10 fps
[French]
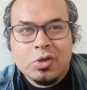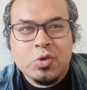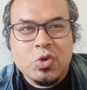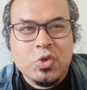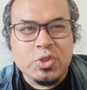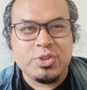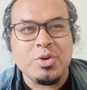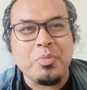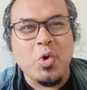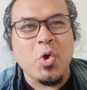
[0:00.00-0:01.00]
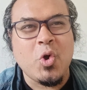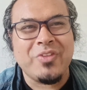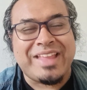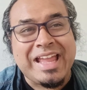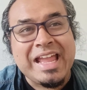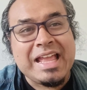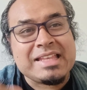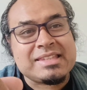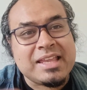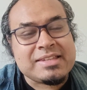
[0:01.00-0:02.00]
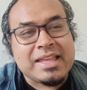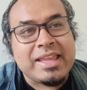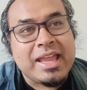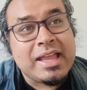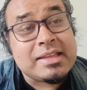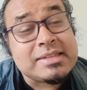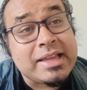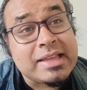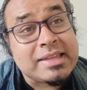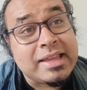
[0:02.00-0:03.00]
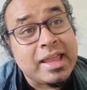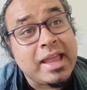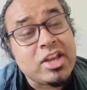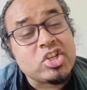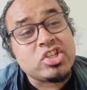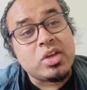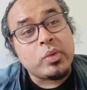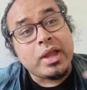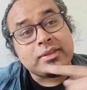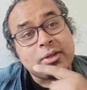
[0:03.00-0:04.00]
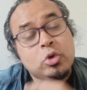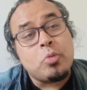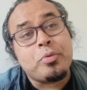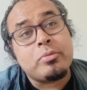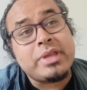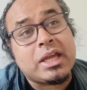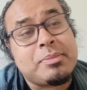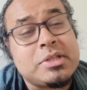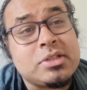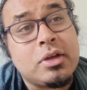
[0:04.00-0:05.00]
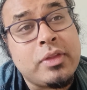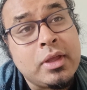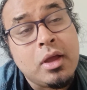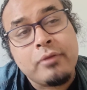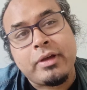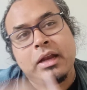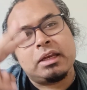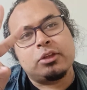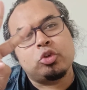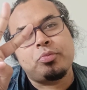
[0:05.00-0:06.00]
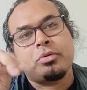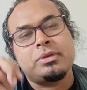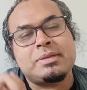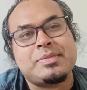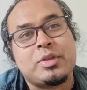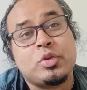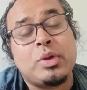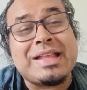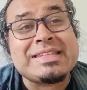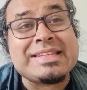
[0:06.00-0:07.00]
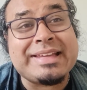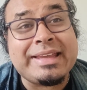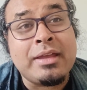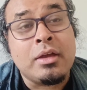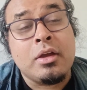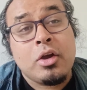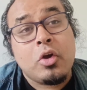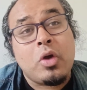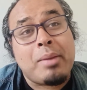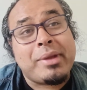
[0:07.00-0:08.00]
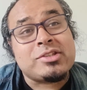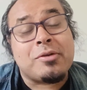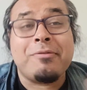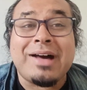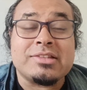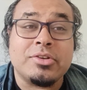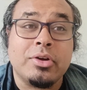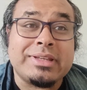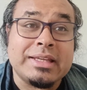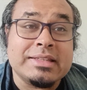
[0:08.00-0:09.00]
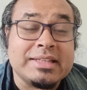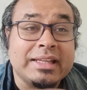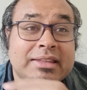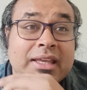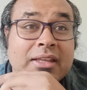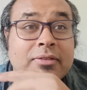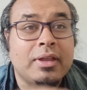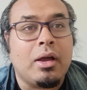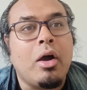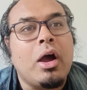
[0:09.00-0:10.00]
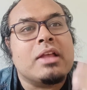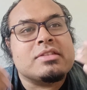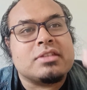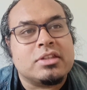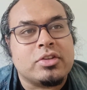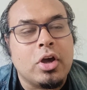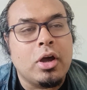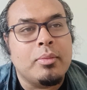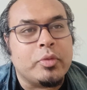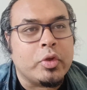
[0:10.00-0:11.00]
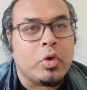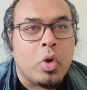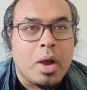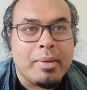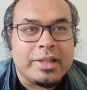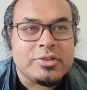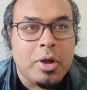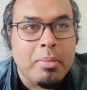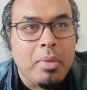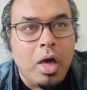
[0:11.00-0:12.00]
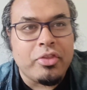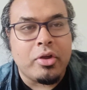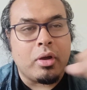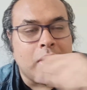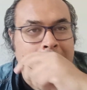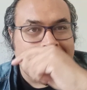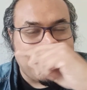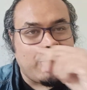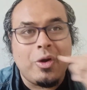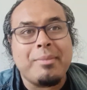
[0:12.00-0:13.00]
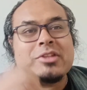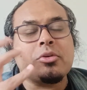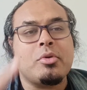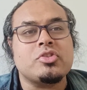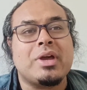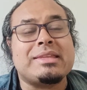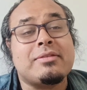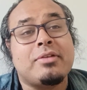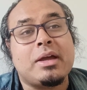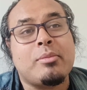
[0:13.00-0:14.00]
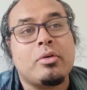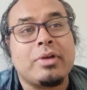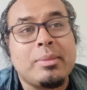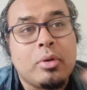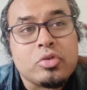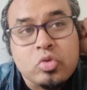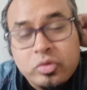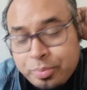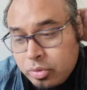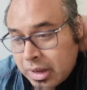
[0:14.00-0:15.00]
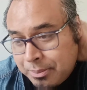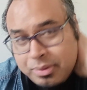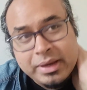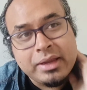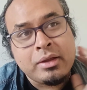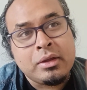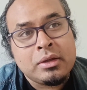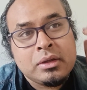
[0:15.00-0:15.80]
Coucou tout le monde Et c'est ça y est, ça y est, ça y est, j'ai regardé le premier épisode, enfin les deux premiers épisodes de la série Oh Amateur Father, qui est une série dérivée, un sitcom de Oh Amateur Mother. Alors Oh Amateur Mother était vraiment, vraiment ce qu'on peut appeler